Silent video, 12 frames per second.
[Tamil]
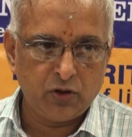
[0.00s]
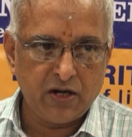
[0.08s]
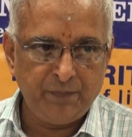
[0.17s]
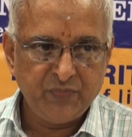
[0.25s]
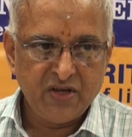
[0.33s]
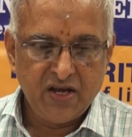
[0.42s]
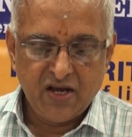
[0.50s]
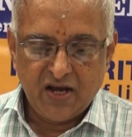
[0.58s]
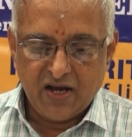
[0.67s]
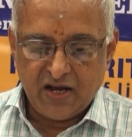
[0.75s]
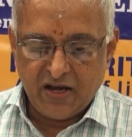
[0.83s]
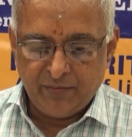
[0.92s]
program
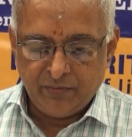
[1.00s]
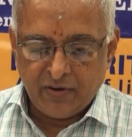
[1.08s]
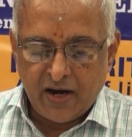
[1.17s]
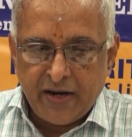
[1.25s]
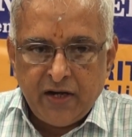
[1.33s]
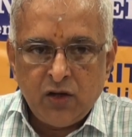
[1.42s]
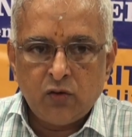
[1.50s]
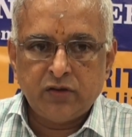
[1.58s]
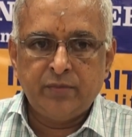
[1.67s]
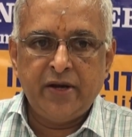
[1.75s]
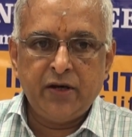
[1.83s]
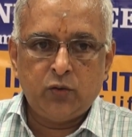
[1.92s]
i am handing
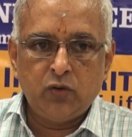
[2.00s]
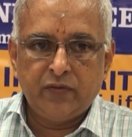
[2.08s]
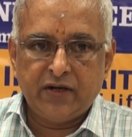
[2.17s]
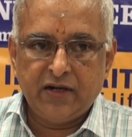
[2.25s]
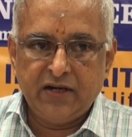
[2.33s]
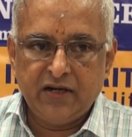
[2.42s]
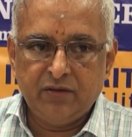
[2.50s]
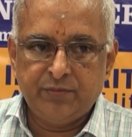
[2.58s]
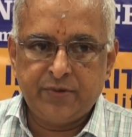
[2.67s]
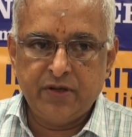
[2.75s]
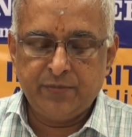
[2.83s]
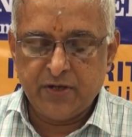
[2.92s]
over the mic to our
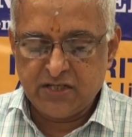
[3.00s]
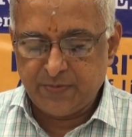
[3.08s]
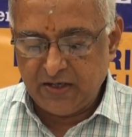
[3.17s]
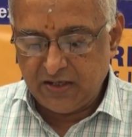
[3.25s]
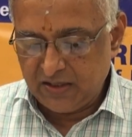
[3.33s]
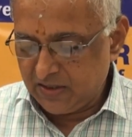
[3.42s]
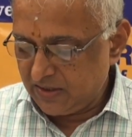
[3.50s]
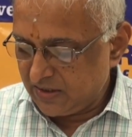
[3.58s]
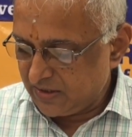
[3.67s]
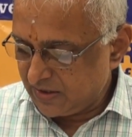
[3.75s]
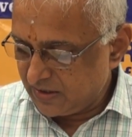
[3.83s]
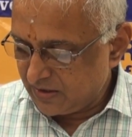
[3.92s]
uh, principal
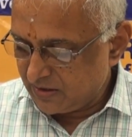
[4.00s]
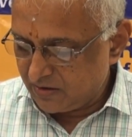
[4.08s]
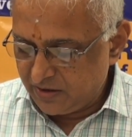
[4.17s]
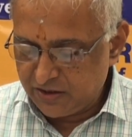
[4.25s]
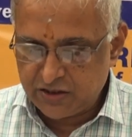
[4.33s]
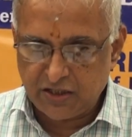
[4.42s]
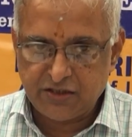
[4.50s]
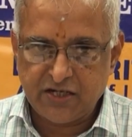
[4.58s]
uh, district